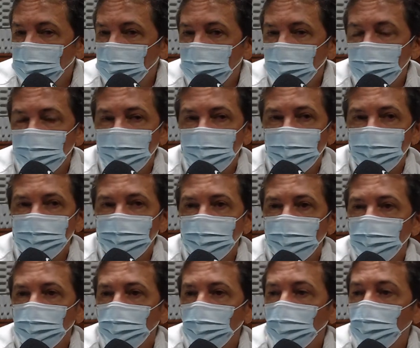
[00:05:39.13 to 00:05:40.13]
que está
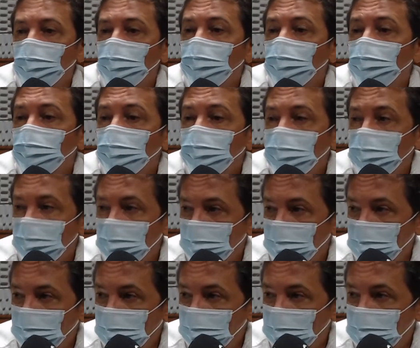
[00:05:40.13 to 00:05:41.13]
sendo
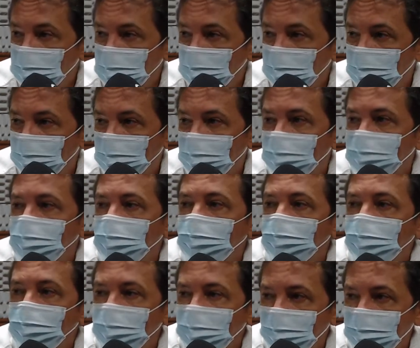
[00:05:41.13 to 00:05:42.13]
concluído para a
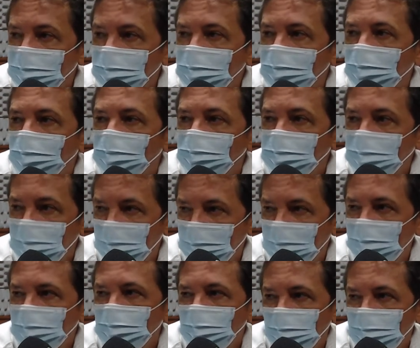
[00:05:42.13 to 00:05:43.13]
gente encaminhar o
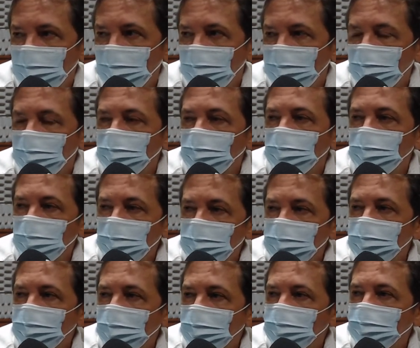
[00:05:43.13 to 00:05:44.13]
DR. O governador
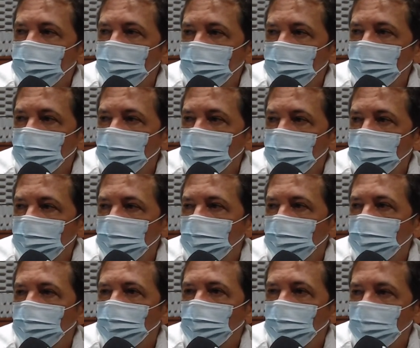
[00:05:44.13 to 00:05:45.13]
nos garantiu
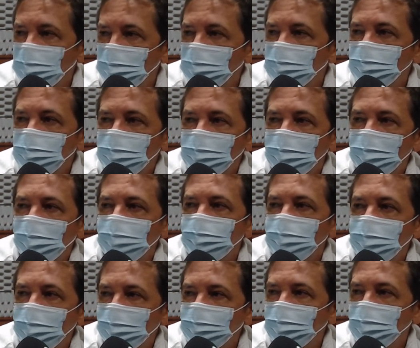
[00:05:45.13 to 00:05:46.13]
que o governo do estado
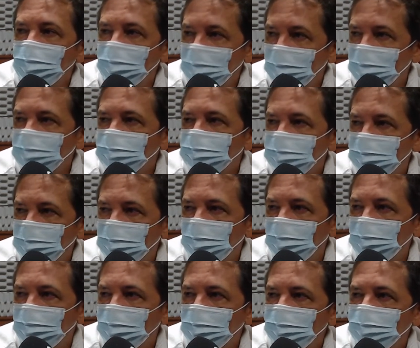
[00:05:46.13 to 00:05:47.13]
irá bancar essa
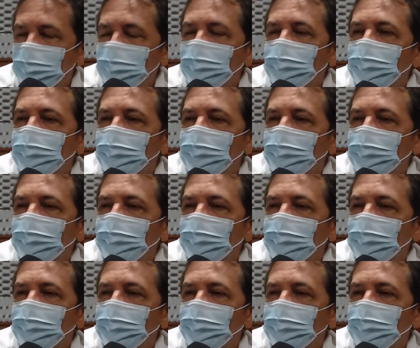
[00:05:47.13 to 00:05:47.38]
obra.